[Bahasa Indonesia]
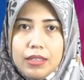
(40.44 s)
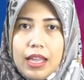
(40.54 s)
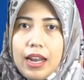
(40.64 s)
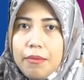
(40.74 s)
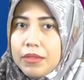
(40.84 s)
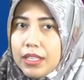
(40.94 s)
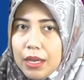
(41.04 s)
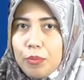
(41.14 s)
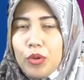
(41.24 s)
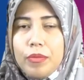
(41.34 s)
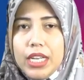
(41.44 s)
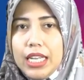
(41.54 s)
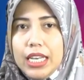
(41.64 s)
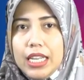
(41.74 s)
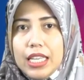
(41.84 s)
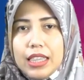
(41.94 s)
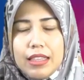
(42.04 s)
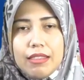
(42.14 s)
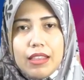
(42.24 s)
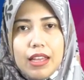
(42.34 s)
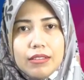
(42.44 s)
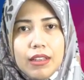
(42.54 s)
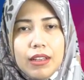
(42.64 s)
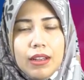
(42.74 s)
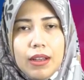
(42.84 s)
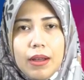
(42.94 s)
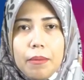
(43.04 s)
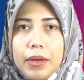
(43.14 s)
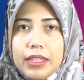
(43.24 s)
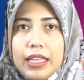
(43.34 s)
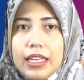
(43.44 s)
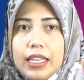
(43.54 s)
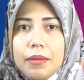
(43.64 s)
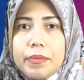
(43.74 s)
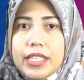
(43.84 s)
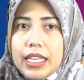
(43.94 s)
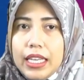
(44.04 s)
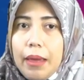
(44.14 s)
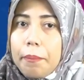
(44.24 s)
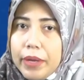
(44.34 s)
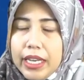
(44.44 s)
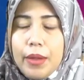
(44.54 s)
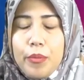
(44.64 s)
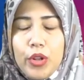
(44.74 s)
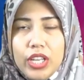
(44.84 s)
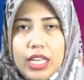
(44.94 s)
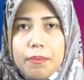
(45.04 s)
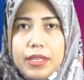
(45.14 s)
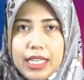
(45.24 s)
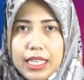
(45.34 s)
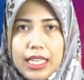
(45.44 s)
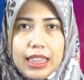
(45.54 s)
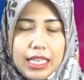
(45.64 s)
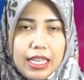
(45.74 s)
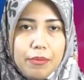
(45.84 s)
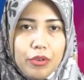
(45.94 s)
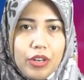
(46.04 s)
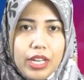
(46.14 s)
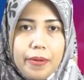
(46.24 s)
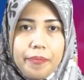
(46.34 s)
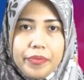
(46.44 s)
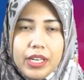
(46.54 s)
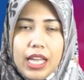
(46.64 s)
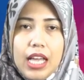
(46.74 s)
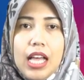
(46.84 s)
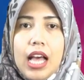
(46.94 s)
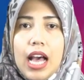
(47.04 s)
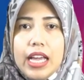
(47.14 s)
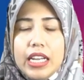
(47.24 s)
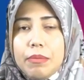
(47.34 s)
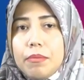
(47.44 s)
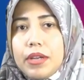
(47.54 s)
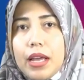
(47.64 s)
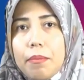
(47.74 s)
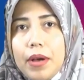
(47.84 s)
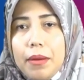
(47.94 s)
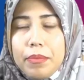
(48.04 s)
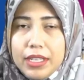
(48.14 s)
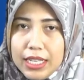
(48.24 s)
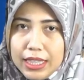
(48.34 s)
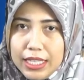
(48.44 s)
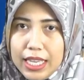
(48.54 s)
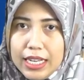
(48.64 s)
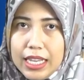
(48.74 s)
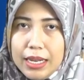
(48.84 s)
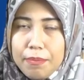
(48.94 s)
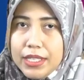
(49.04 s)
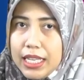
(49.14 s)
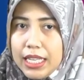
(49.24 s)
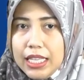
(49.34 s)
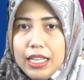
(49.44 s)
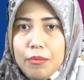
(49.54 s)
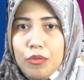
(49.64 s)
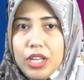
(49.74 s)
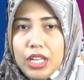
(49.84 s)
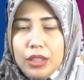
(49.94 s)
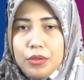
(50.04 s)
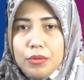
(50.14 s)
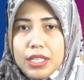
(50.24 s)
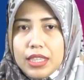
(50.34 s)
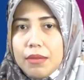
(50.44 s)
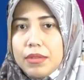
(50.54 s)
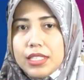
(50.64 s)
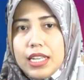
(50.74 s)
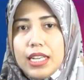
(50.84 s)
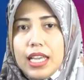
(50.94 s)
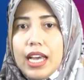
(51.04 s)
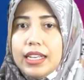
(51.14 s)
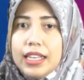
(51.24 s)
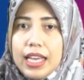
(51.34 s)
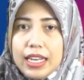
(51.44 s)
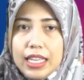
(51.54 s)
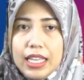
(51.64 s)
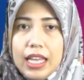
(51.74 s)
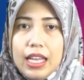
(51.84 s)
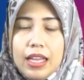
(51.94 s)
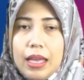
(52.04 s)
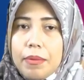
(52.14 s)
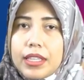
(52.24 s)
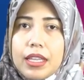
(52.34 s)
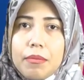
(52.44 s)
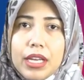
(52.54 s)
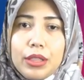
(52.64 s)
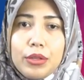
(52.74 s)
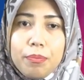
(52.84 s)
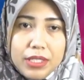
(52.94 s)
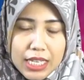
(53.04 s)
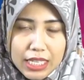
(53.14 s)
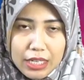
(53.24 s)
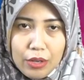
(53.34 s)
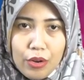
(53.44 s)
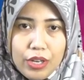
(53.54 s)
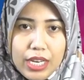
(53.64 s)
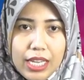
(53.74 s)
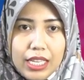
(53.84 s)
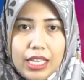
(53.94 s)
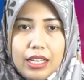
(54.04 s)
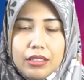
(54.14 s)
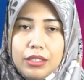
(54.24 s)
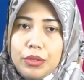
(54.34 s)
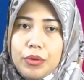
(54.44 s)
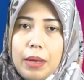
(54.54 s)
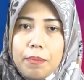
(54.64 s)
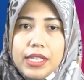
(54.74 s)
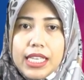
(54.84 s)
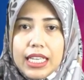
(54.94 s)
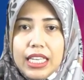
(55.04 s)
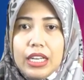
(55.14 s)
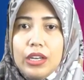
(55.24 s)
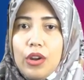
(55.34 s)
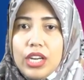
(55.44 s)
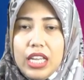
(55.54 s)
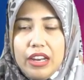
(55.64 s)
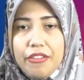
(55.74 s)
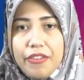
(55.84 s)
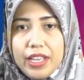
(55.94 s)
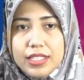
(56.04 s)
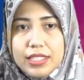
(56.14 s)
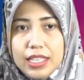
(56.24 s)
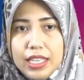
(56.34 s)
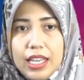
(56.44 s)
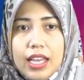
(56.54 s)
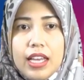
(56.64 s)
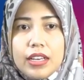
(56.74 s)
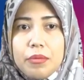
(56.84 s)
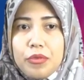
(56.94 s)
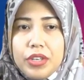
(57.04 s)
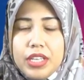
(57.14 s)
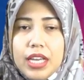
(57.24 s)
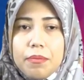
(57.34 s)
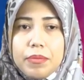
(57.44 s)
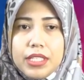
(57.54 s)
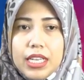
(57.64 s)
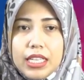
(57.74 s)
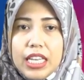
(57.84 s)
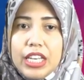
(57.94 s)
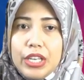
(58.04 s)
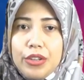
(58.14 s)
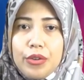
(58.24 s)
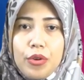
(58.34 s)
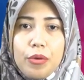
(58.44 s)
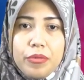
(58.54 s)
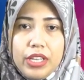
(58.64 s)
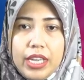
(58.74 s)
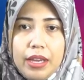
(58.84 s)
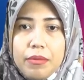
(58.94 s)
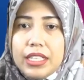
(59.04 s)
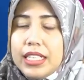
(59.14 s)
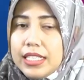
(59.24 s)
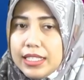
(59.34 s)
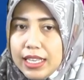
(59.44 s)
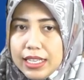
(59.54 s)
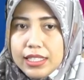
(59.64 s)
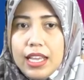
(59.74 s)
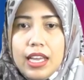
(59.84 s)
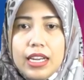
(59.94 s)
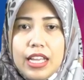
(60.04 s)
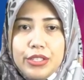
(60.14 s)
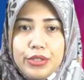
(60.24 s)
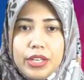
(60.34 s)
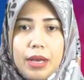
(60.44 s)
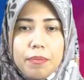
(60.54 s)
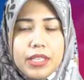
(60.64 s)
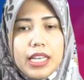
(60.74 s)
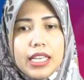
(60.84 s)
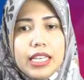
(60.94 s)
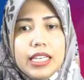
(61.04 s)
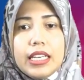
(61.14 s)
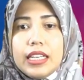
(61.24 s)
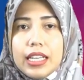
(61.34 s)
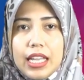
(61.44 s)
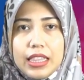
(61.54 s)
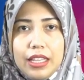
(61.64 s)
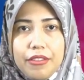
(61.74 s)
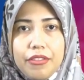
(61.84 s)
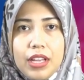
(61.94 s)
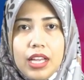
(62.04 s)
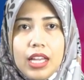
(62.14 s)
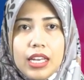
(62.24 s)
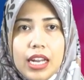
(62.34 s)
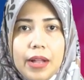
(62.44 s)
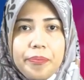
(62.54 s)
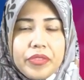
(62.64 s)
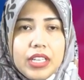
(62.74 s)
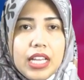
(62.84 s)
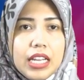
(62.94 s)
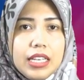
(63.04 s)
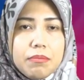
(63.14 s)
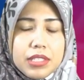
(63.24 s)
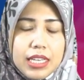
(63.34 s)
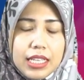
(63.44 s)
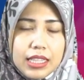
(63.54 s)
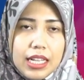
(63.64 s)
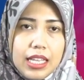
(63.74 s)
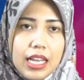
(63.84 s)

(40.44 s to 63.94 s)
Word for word: dalam 30 menit ini tentang e, materi penyakit epidemiologi penyakit penyakit tidak menular. Nah, ada beberapa pengertian dari penyakit tidak menular itu kita bisa lihat dari yang pertama itu penyakit kronik, yang kedua penyakit non-infeksi, kemudian penyakit new communicable disease dan juga penyakit degeneratif. Nah, dari bisa kita